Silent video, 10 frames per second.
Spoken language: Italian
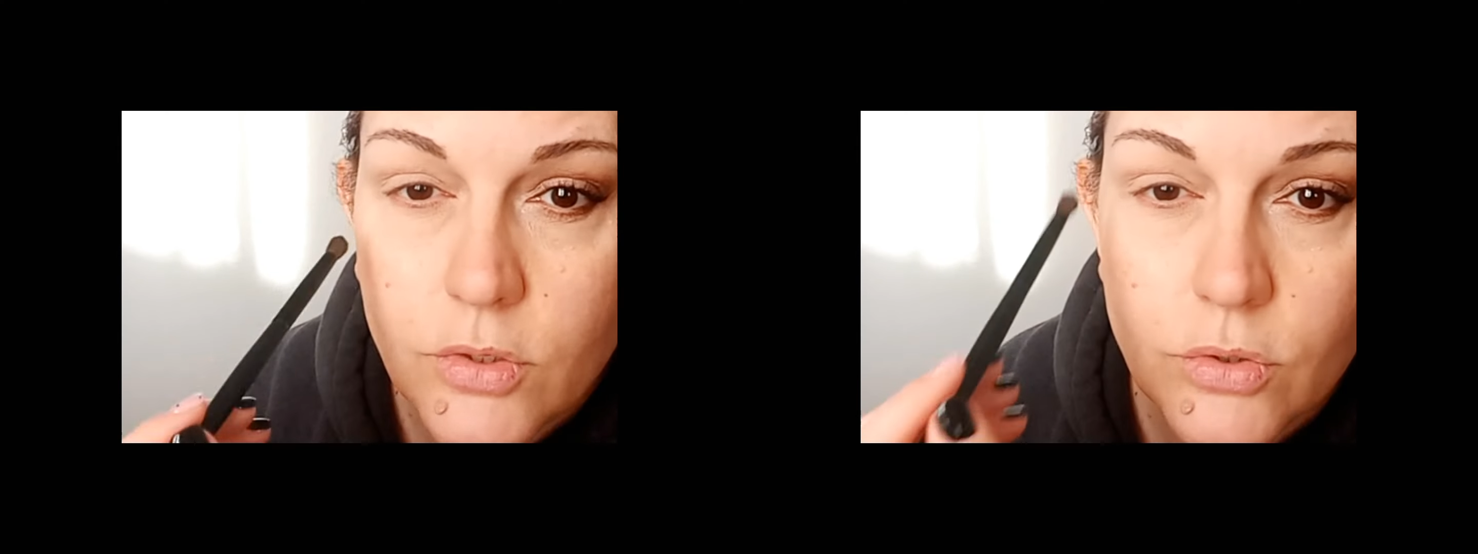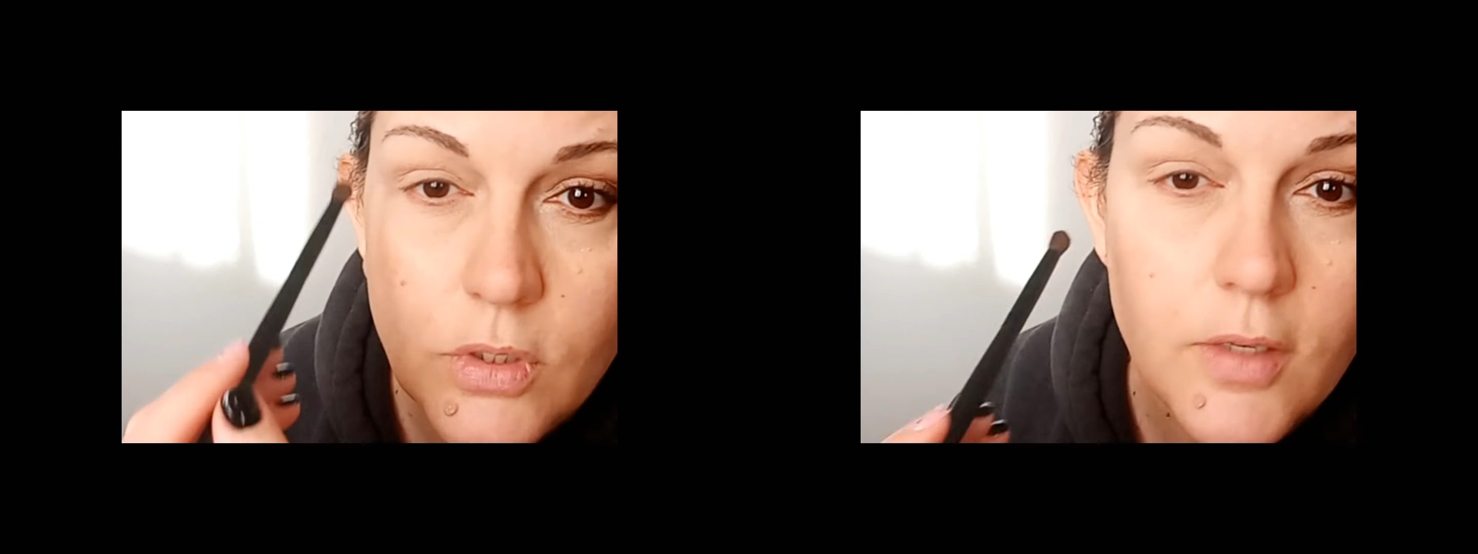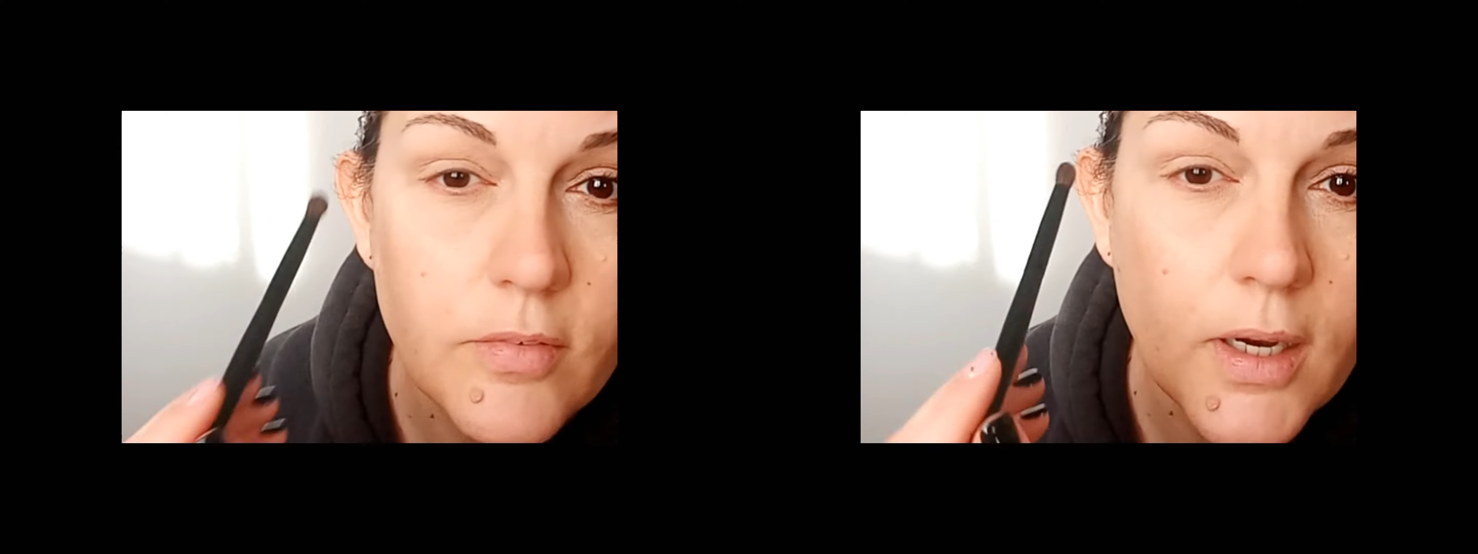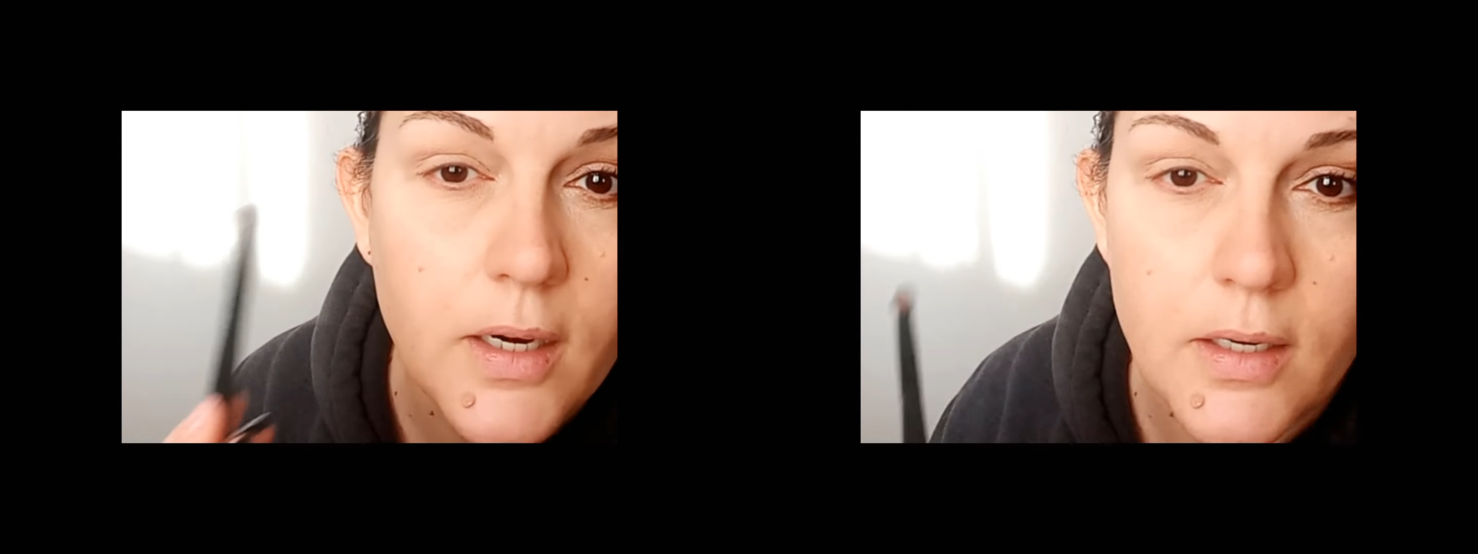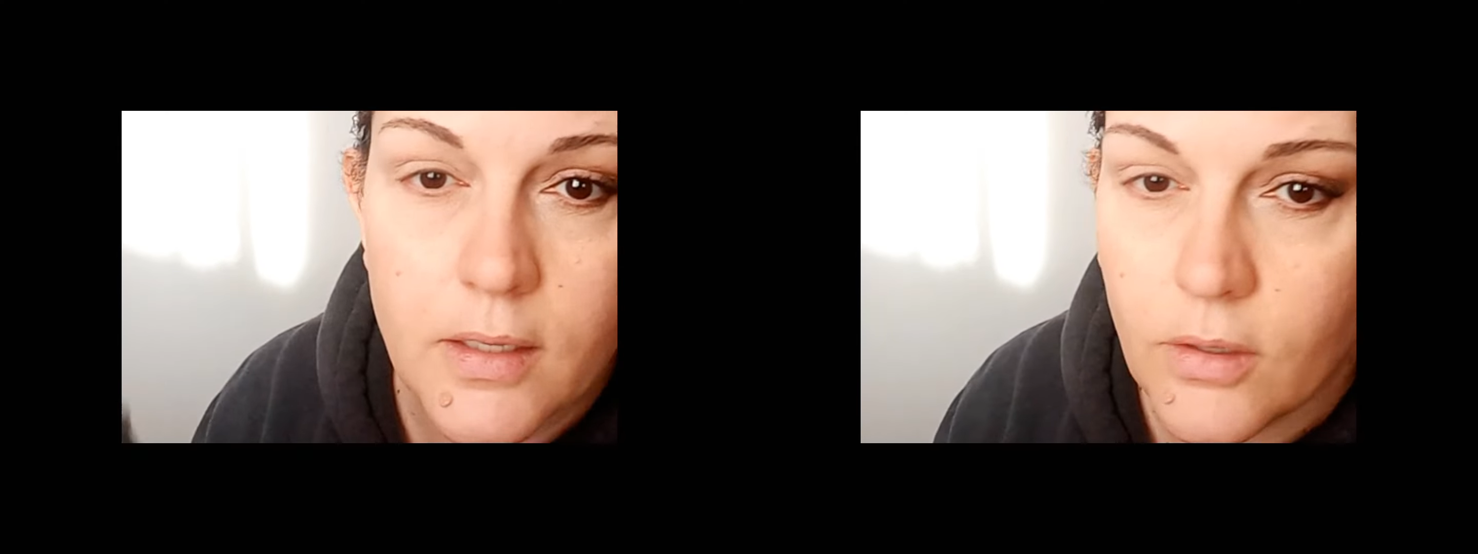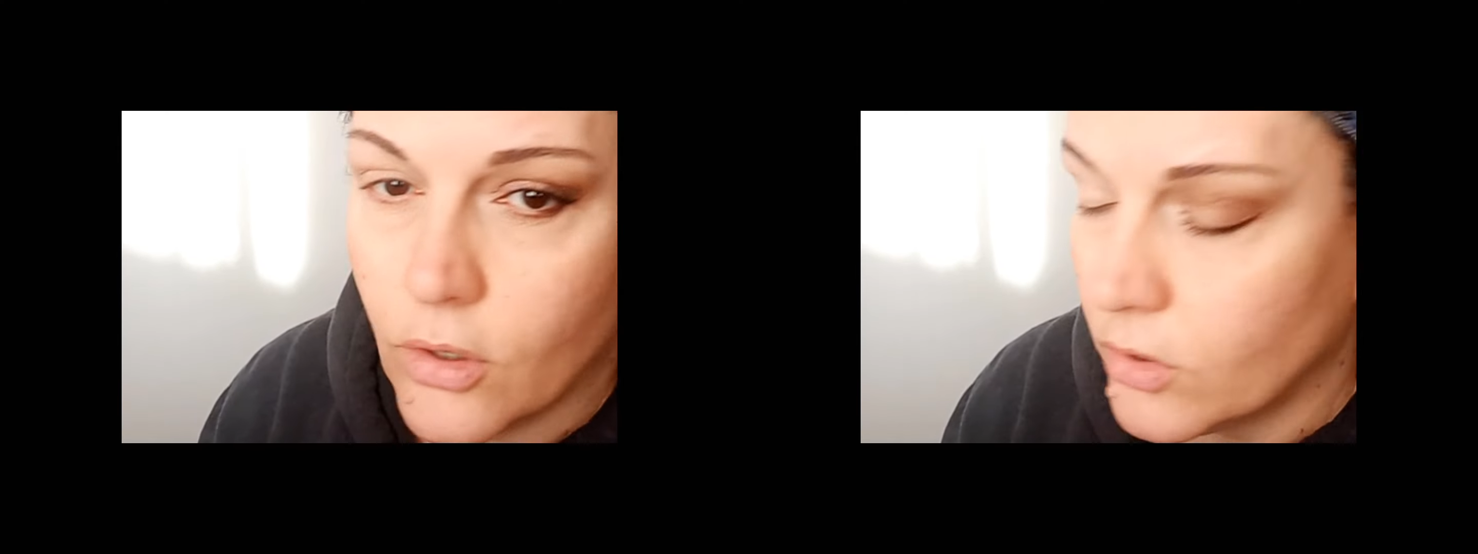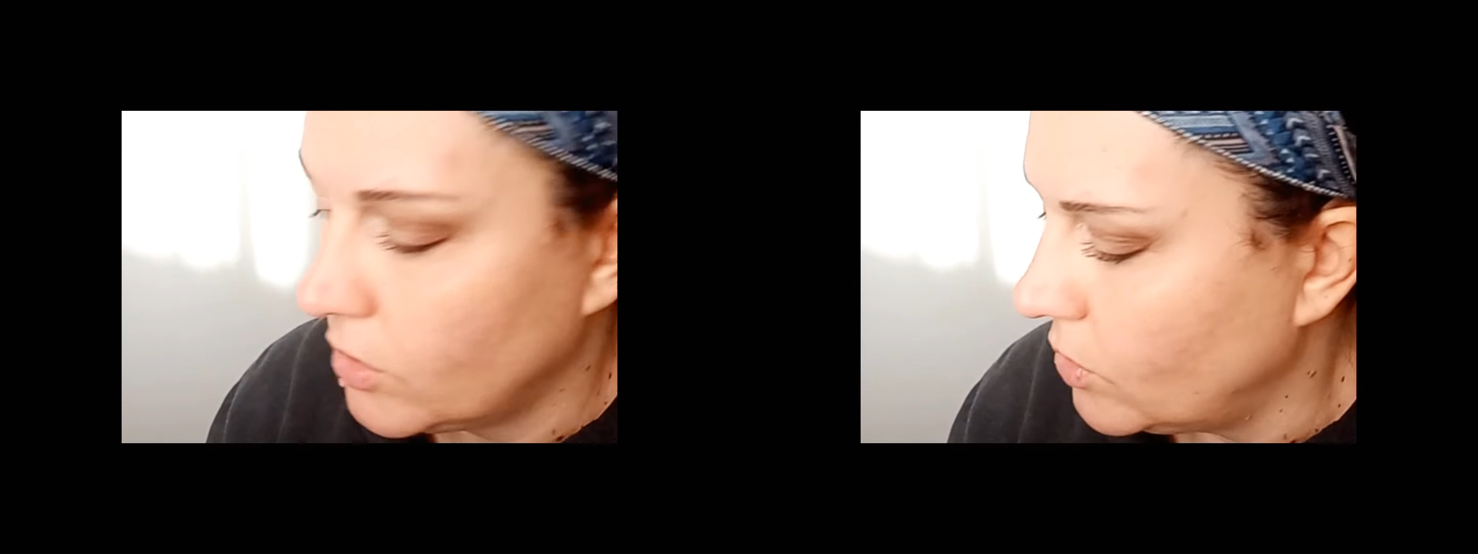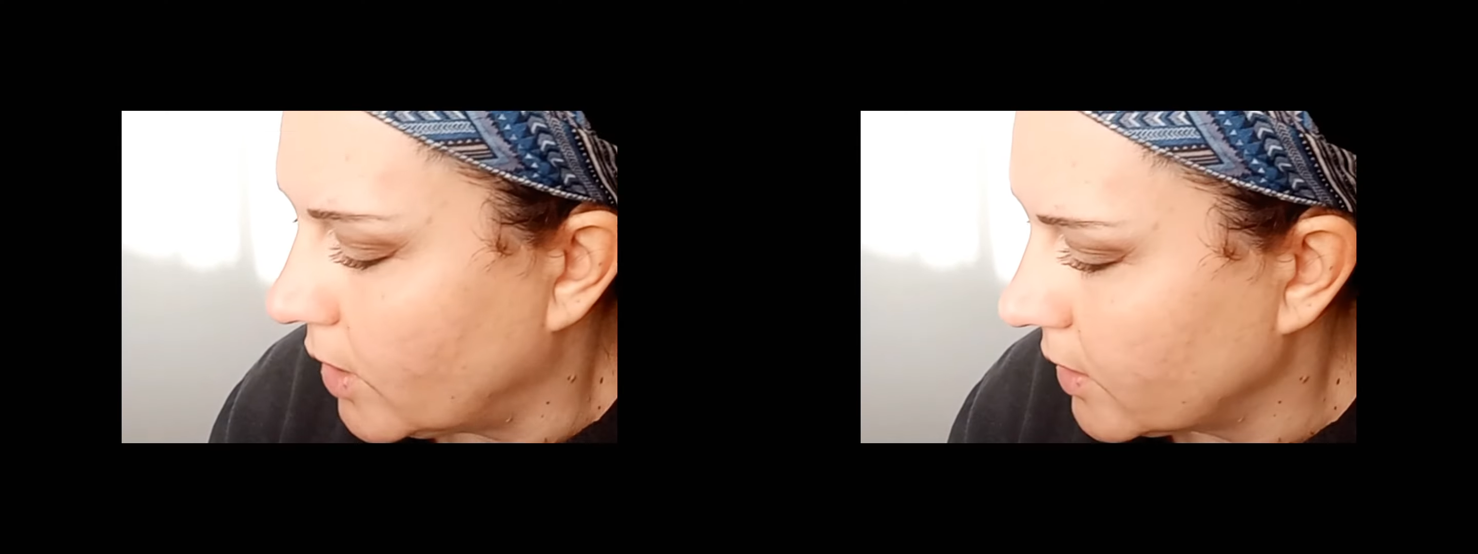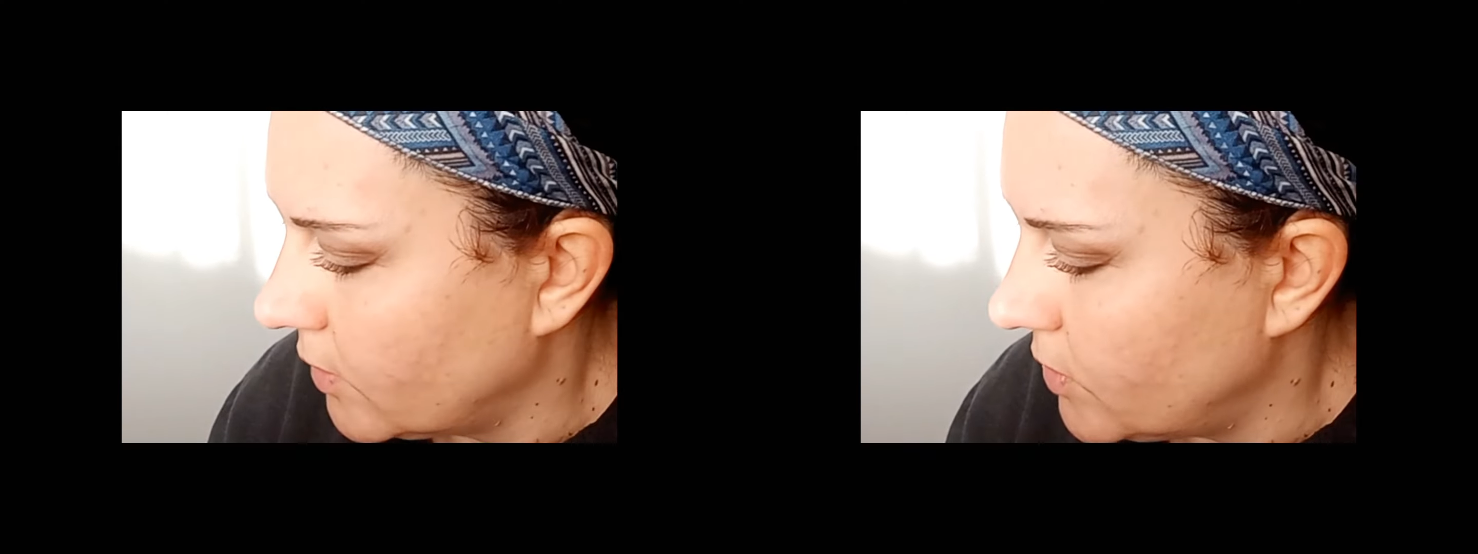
sollevare l'occhio anche